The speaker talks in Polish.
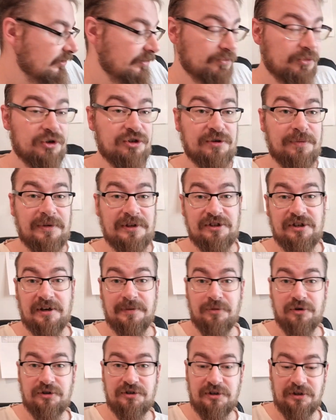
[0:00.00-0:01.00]
może będzie
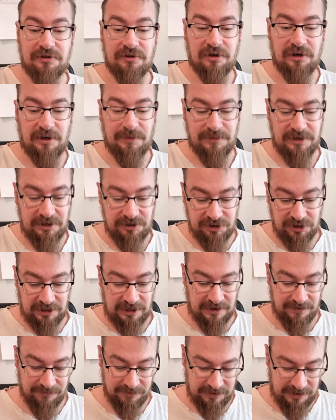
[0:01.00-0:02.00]
unboxing trochę mniej
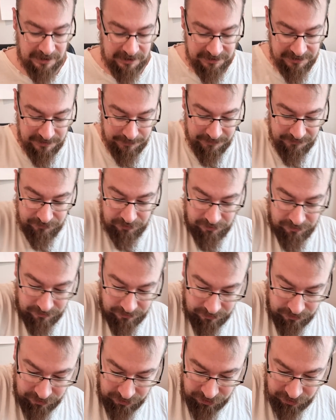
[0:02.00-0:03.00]
ciekawy, ale na pewno
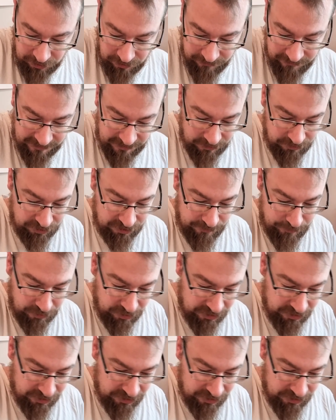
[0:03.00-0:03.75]
coś nowego się